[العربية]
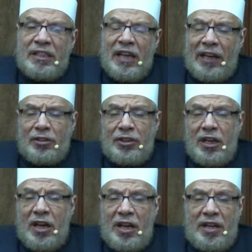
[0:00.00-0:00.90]
يعني
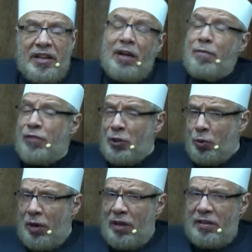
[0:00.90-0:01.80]
آه، لهم
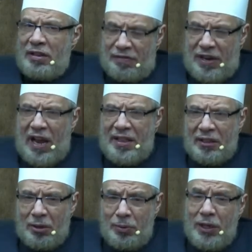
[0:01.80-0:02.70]
فتوى في هذا
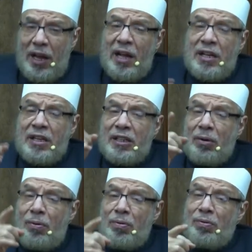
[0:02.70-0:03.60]
طويلة
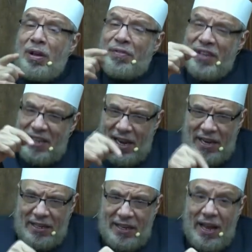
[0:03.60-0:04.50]
يقولون في
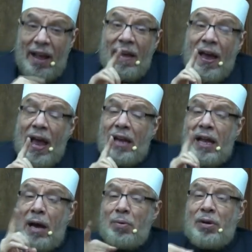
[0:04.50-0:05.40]
نهايتها
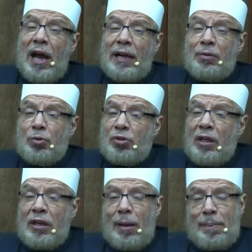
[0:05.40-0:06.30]
الأولى أن
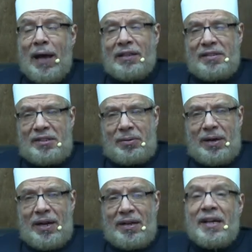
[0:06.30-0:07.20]
تصلى بعد
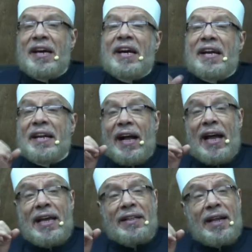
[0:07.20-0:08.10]
الزوال
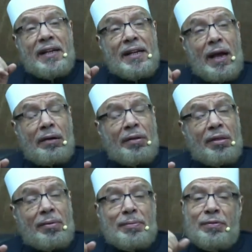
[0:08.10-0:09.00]
رعاية
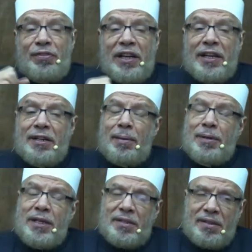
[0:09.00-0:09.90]
للأكثر من فعل
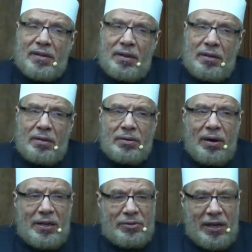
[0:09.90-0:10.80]
النبي صلى الله
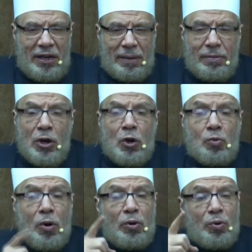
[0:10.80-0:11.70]
عليه وسلم
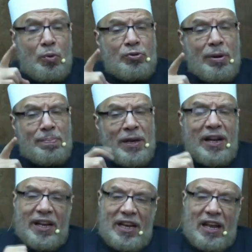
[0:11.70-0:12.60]
وخروجا من
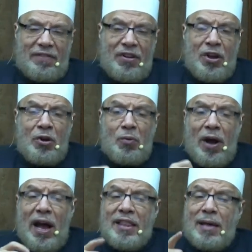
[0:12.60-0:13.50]
الخلاف
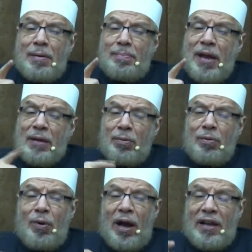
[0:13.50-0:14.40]
وهذا مما
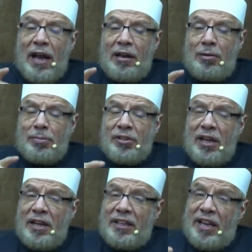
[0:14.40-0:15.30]
يدل على أن
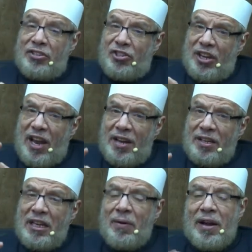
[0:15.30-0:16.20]
المسألة
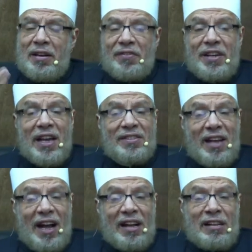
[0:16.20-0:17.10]
اجتهادية وأن فيها
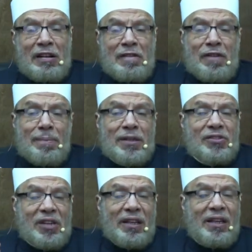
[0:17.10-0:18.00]
سعة
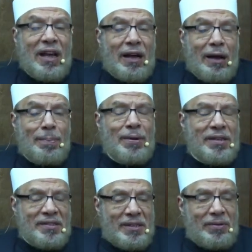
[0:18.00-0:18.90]
فمن صلى
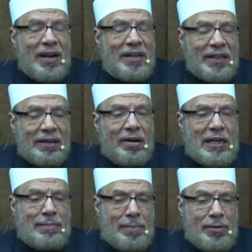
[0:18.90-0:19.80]
قبل الزوال
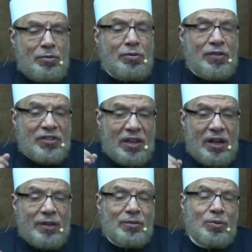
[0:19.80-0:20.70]
قريبا منه
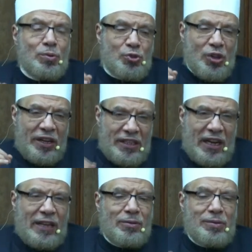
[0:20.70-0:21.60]
فصلاته
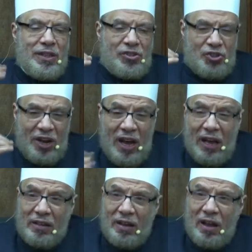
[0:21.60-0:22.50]
صحيحة إن
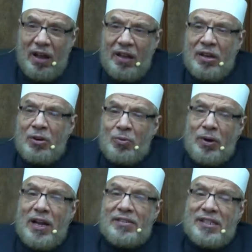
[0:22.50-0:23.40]
شاء الله
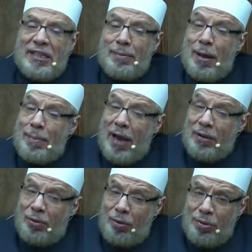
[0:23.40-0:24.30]
ولا سيما مع
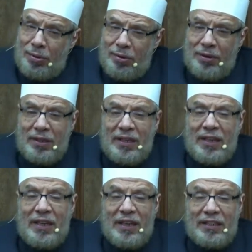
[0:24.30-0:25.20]
العذر
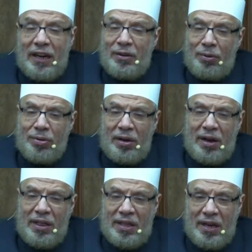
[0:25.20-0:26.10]
كالعذر
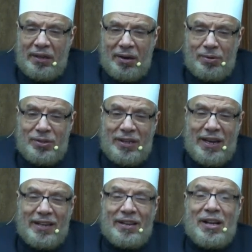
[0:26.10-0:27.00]
الذي ذكره
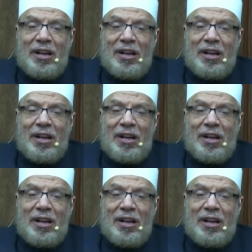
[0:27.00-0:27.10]
السائل